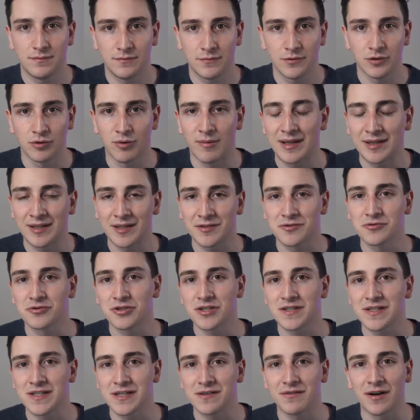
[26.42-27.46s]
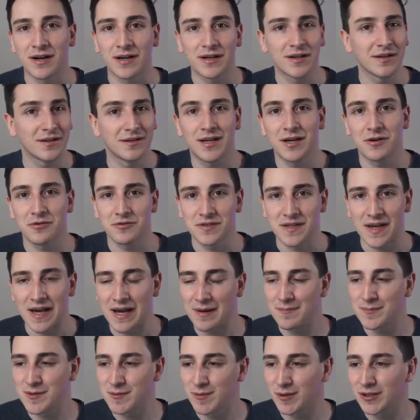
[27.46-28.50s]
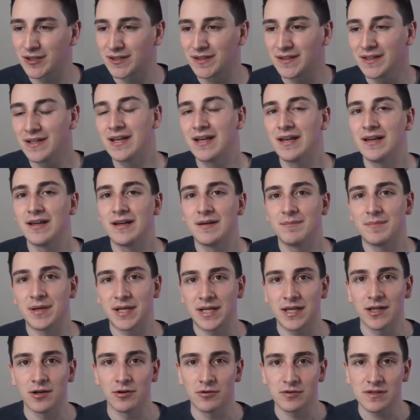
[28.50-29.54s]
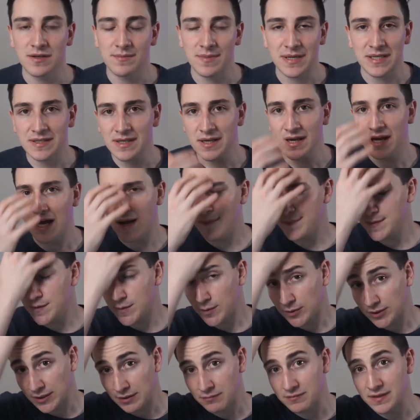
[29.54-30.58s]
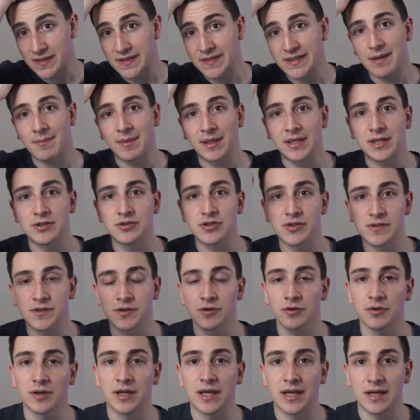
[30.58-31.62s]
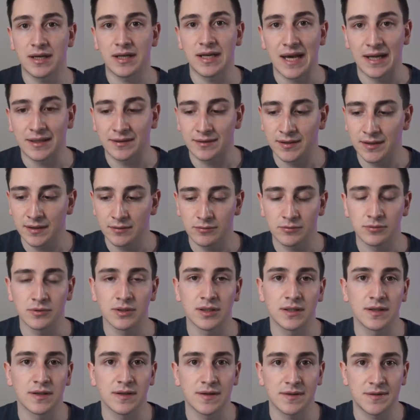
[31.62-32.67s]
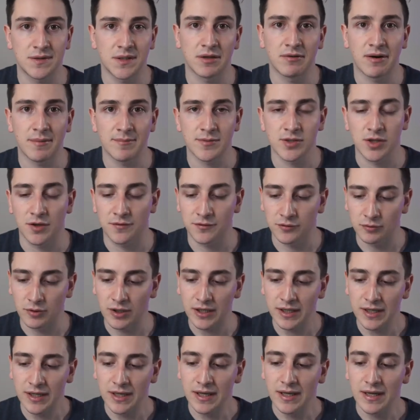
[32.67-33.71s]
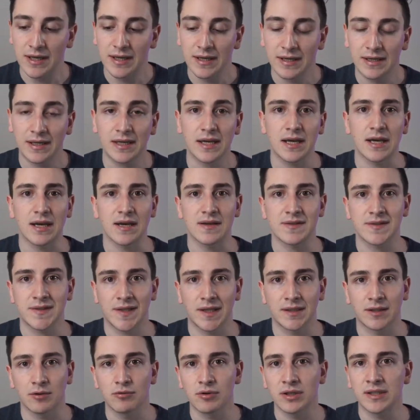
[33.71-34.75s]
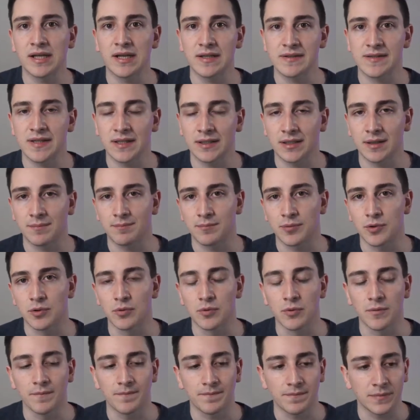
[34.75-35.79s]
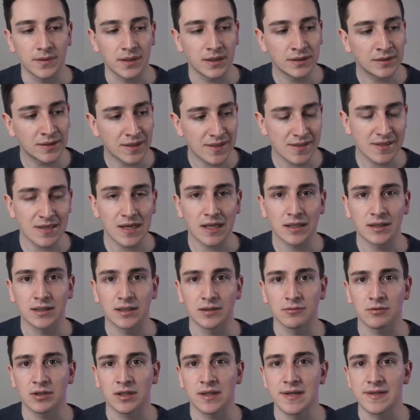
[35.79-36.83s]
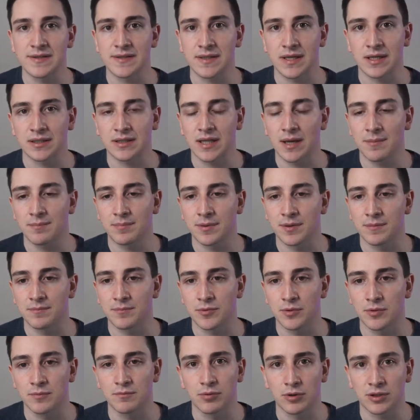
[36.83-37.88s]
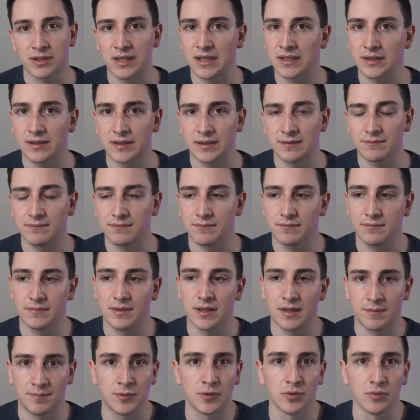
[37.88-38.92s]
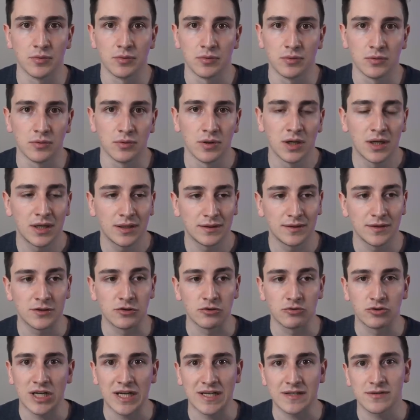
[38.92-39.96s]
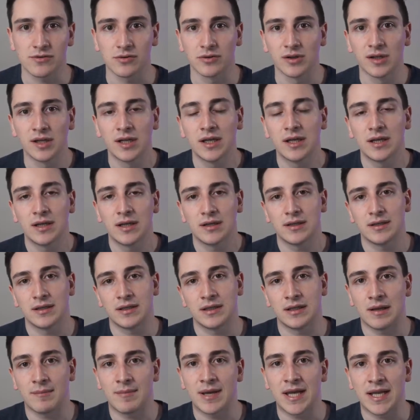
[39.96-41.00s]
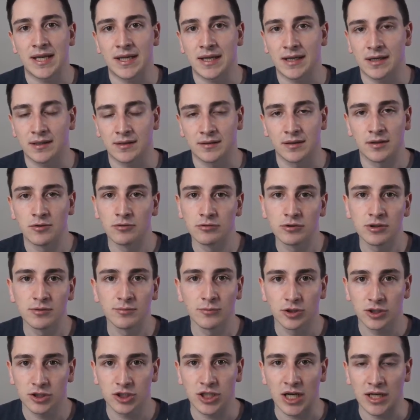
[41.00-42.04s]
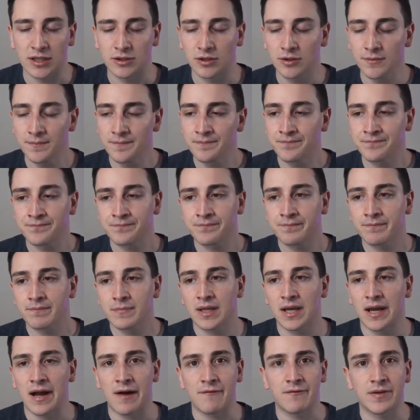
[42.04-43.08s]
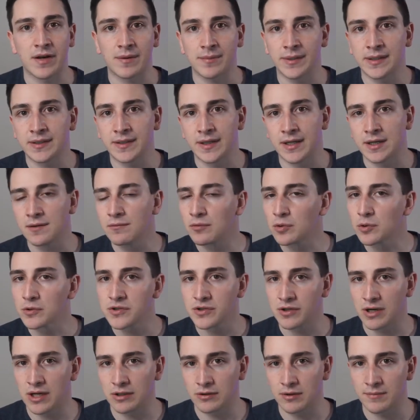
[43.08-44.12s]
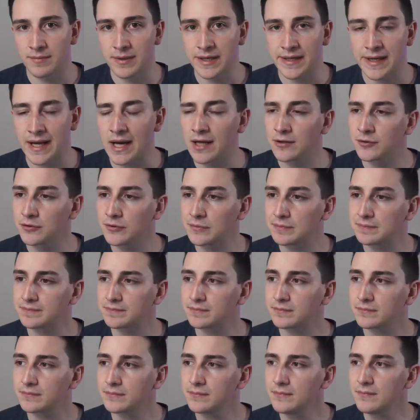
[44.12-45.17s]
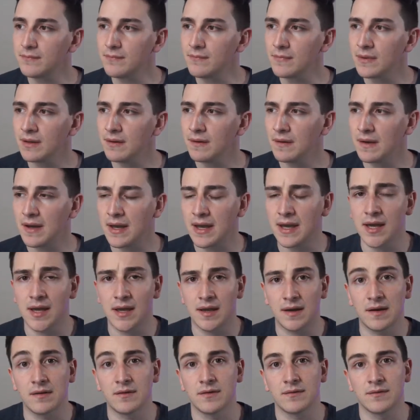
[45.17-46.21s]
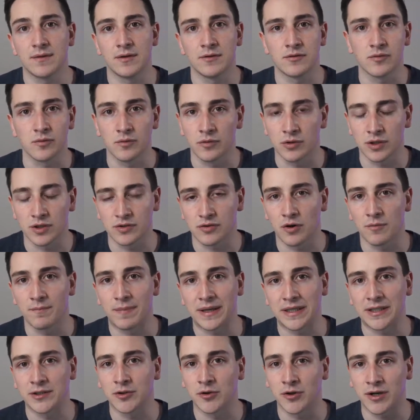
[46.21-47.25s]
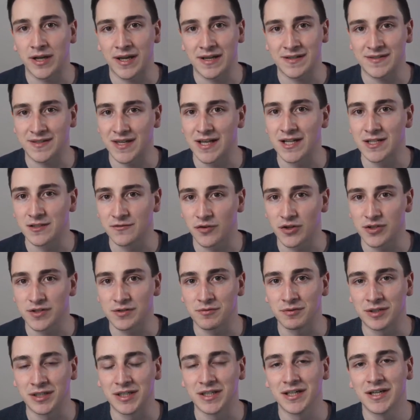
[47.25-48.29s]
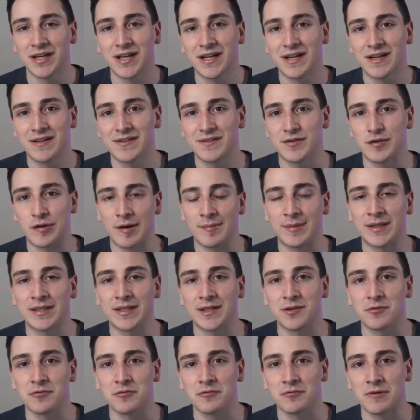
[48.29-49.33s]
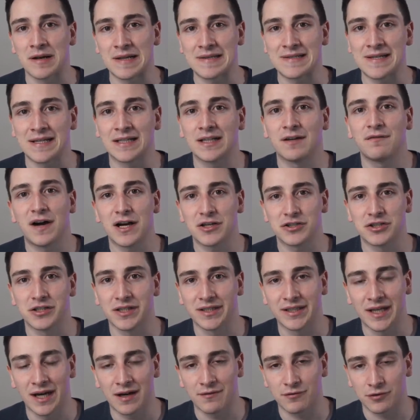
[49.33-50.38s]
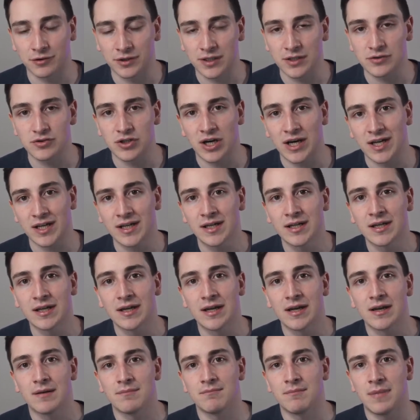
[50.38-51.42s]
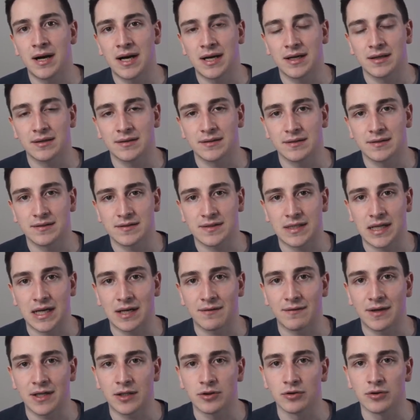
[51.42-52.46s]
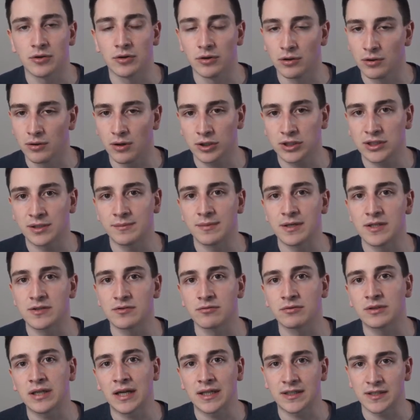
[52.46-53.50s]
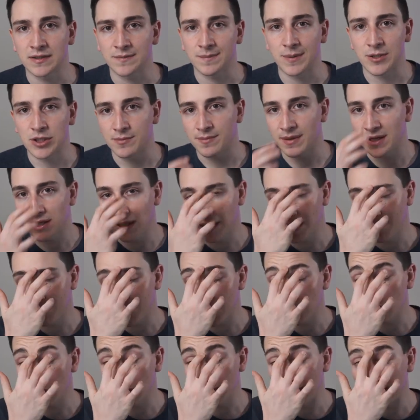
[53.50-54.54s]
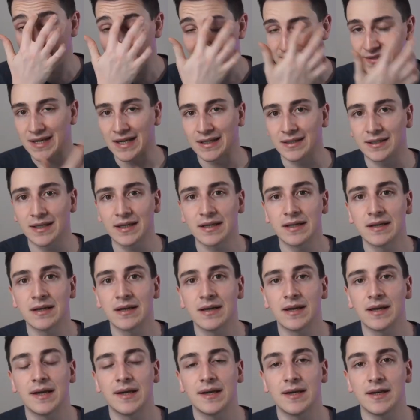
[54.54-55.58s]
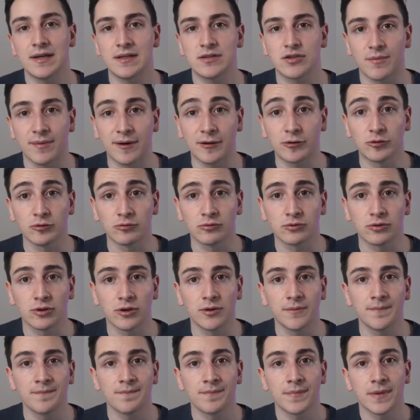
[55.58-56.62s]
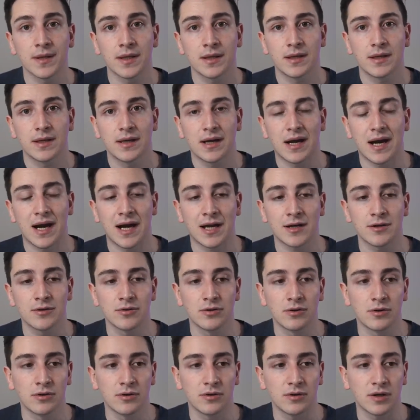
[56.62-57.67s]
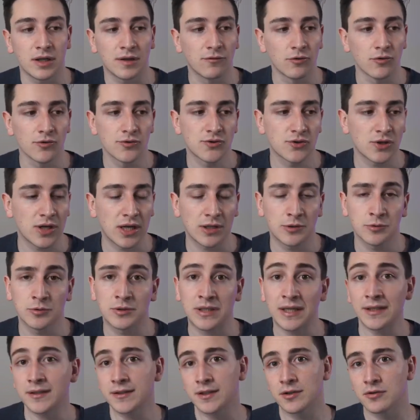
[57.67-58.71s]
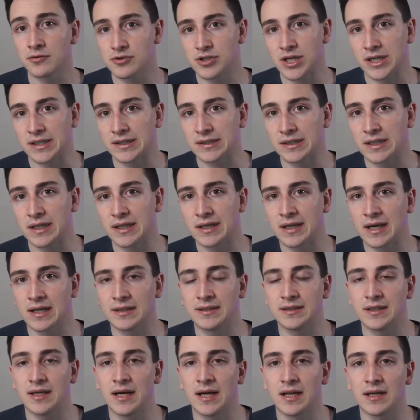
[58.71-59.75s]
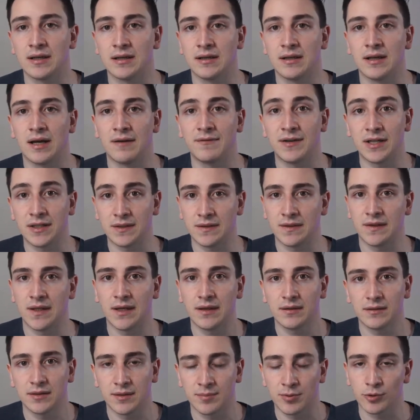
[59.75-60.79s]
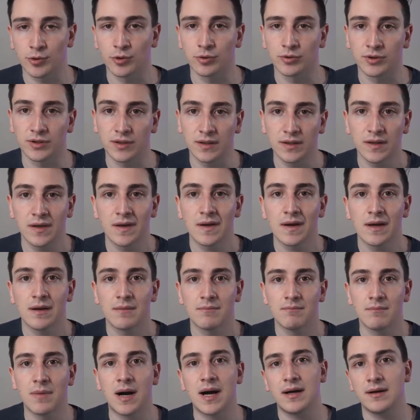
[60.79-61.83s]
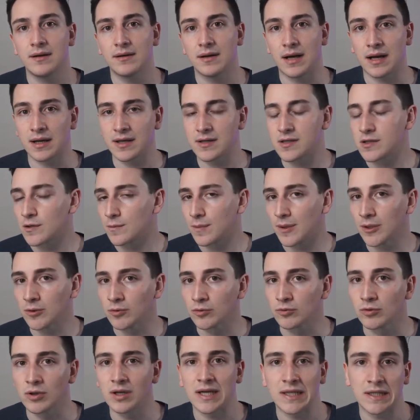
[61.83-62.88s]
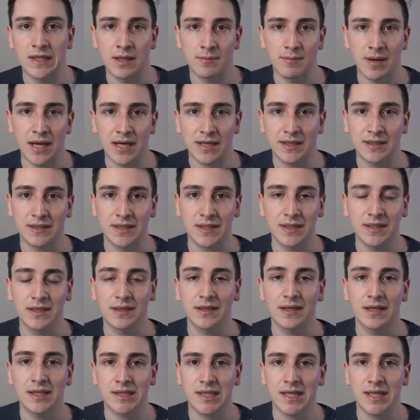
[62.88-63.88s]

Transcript: domanda successiva, che cos'è HubSpot? Per chi non lo sapesse, HubSpot è un sistema di gestione clienti, un eh, CRM software, che è stata una delle aziende più interessanti, una delle startup più importanti e più di successo in America nell'ultimo decennio. Ha veramente rivoluzionato il mercato. uno dei suoi competitor è Salesforce, quindi sicuramente non un'azienda facile da fronteggiare, ma eh, stanno avendo ottimi risultati, specie per le piccole e medie aziende, e soprattutto hanno rivoluzionato tanti concetti legati alla vendita di prodotti, ma anche e soprattutto legati al marketing. E